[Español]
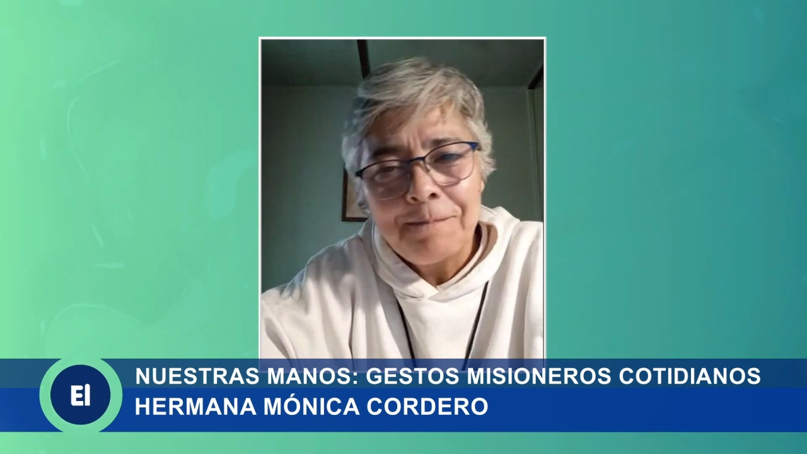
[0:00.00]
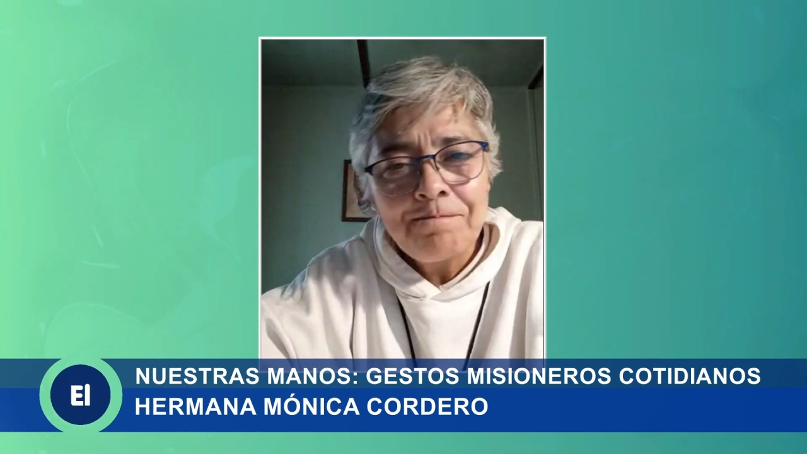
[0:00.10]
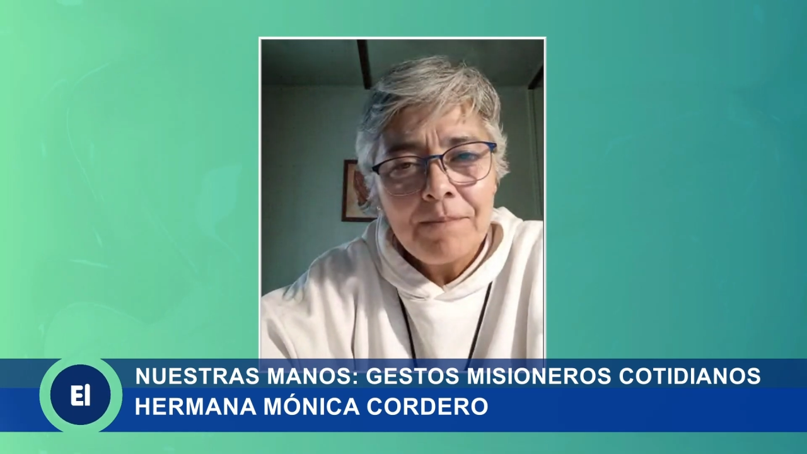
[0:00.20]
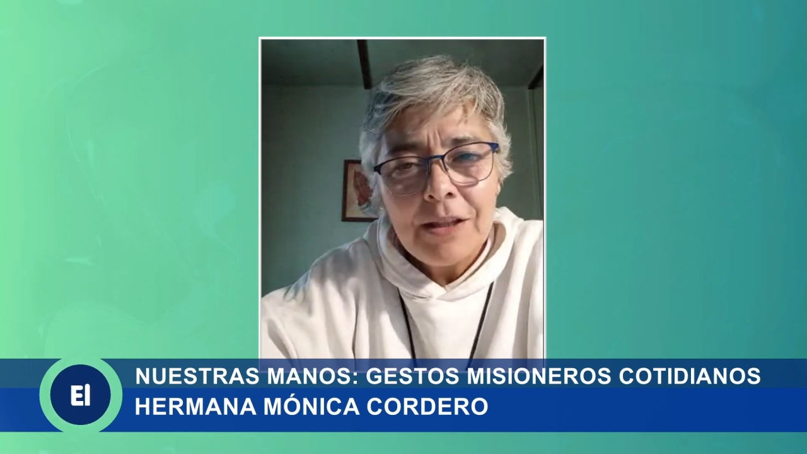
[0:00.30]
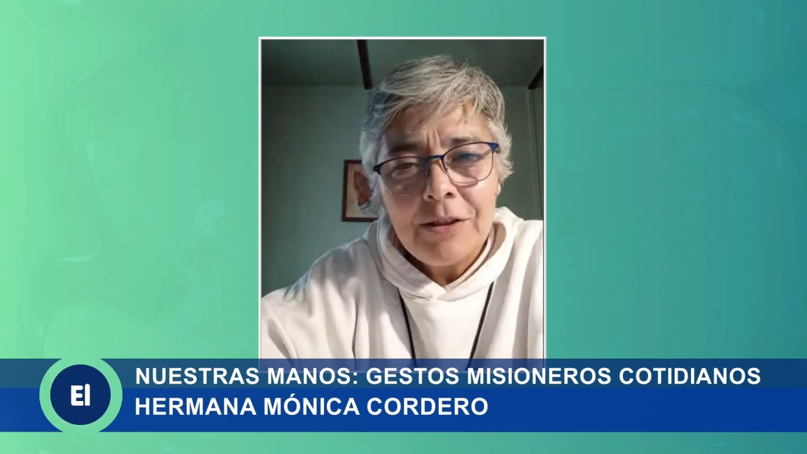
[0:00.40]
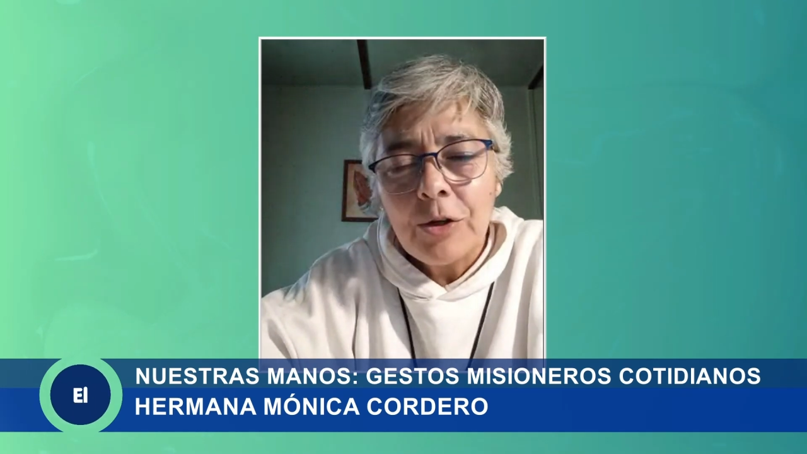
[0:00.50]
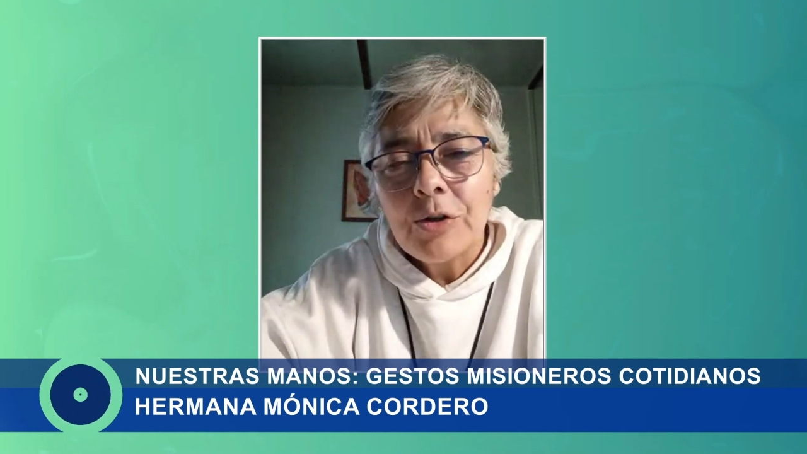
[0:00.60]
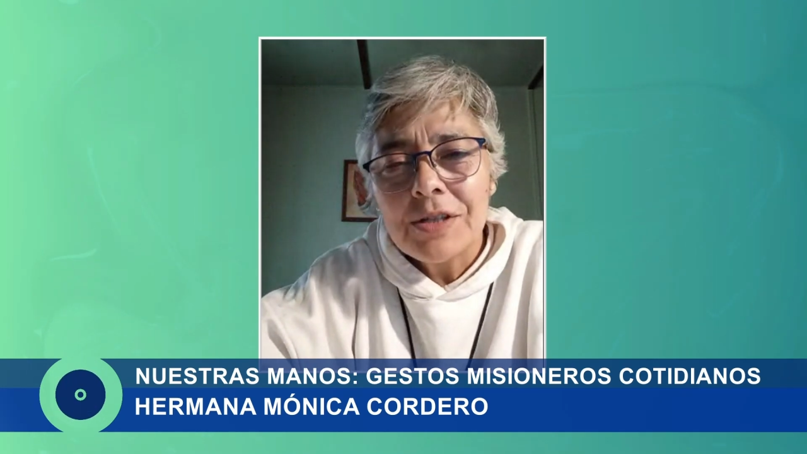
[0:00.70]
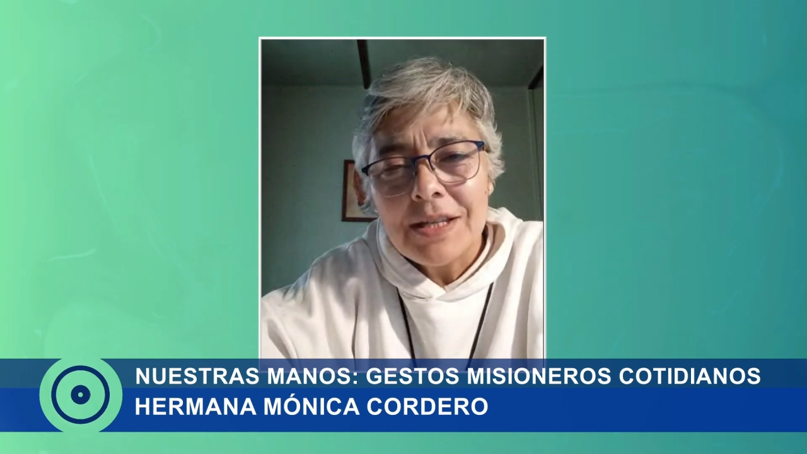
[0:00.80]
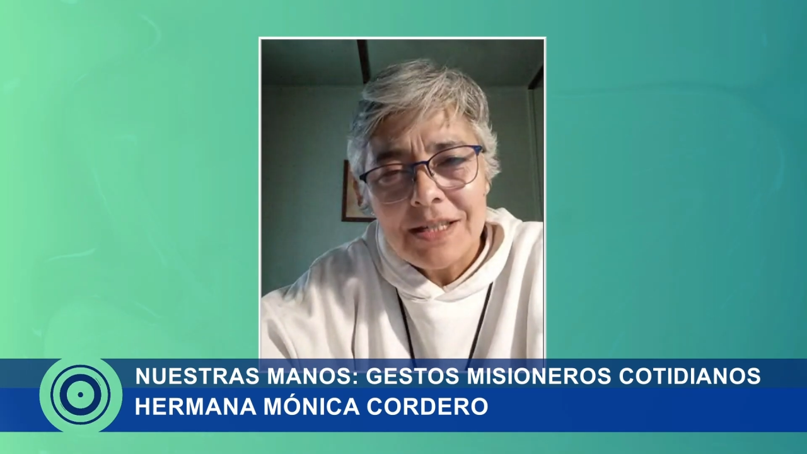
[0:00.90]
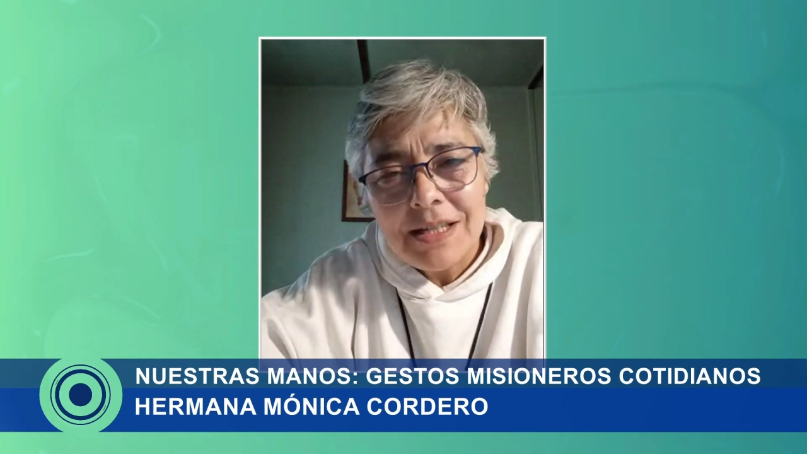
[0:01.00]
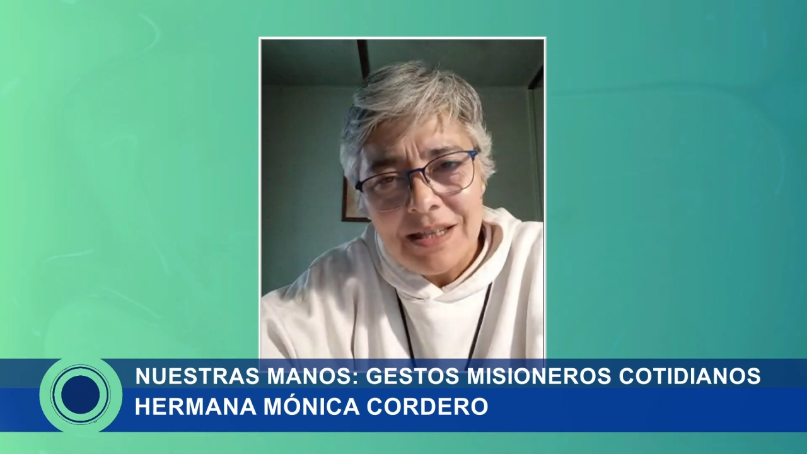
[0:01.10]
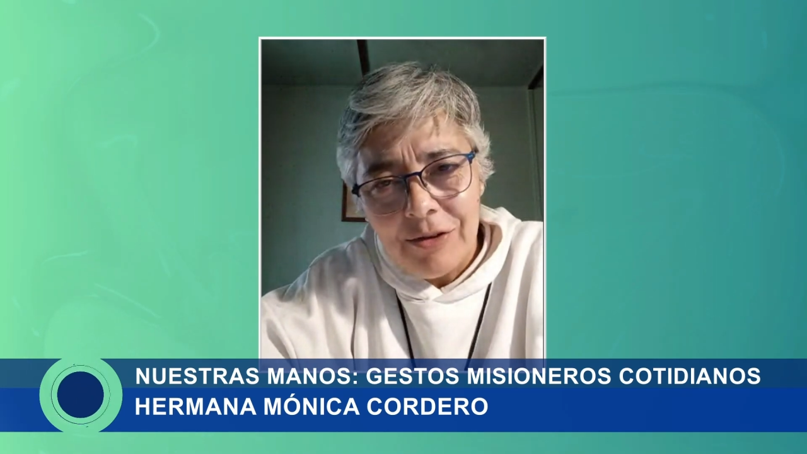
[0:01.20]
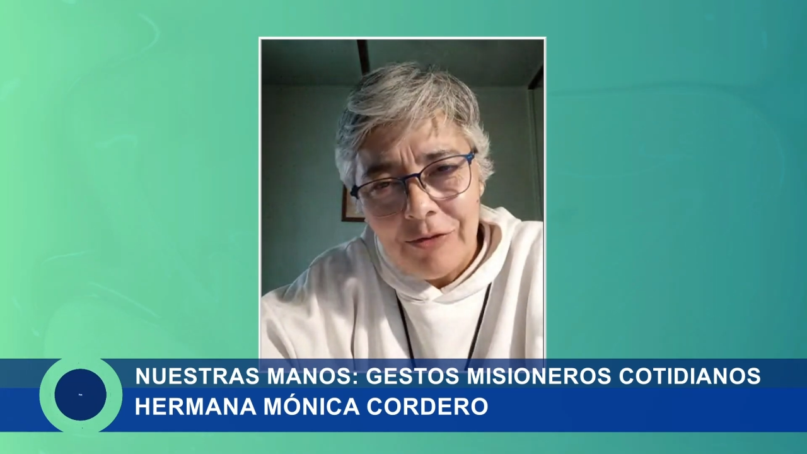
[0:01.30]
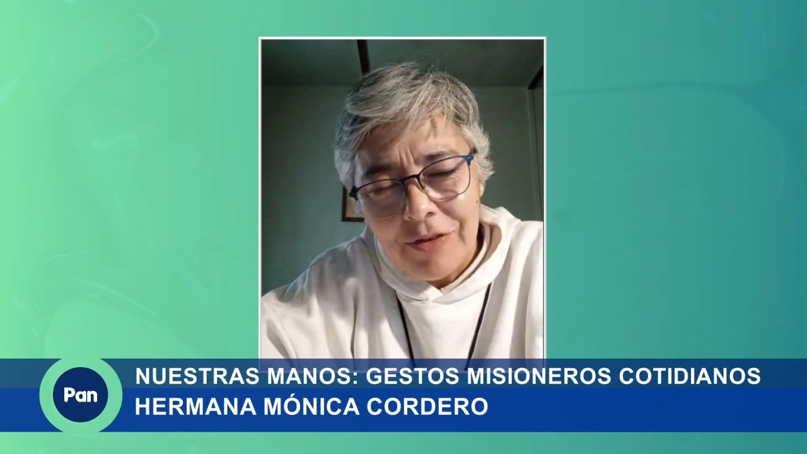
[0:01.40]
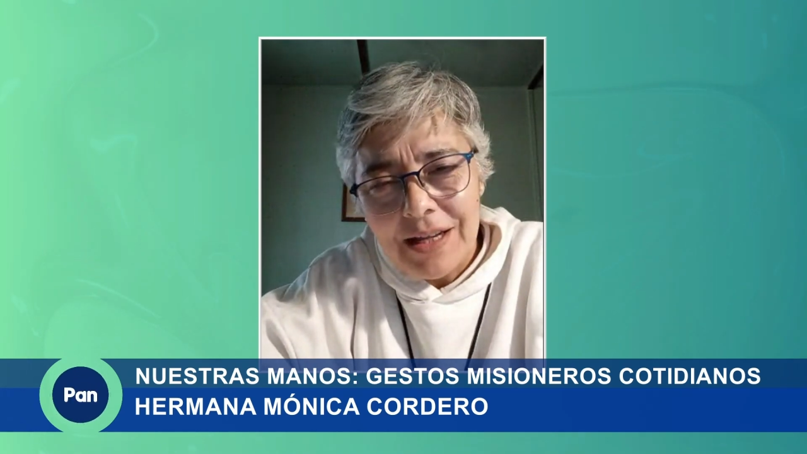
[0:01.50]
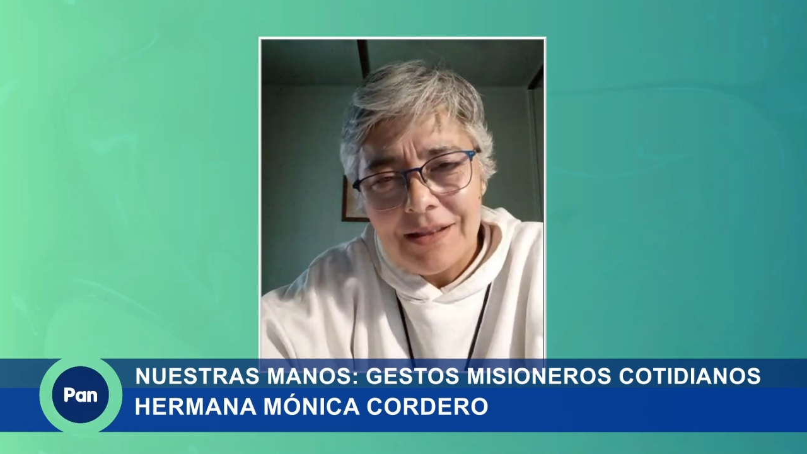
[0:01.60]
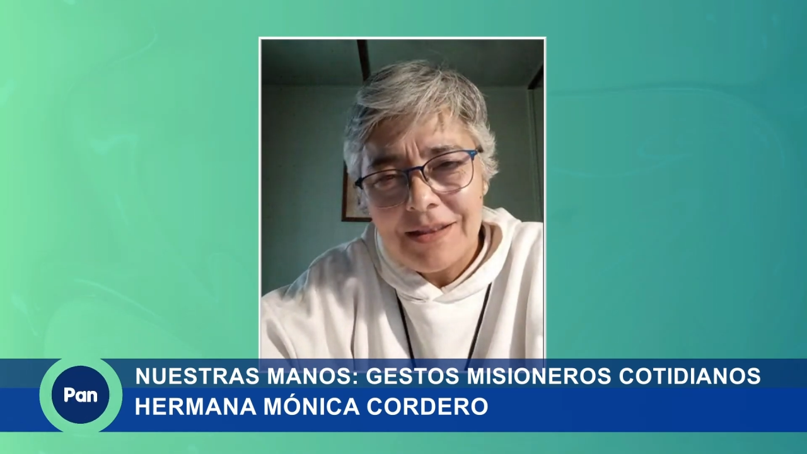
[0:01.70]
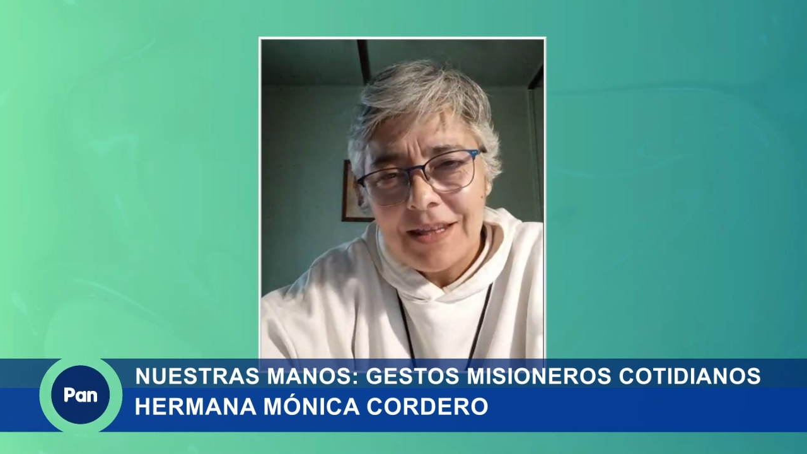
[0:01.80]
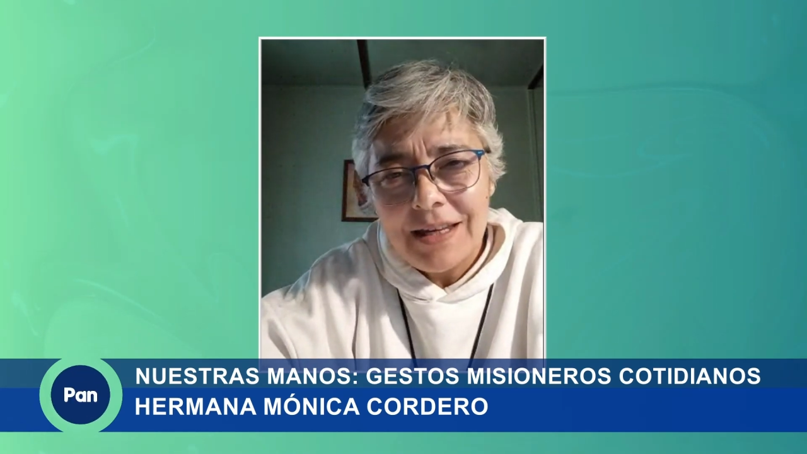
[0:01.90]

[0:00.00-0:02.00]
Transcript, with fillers: no nos es indiferente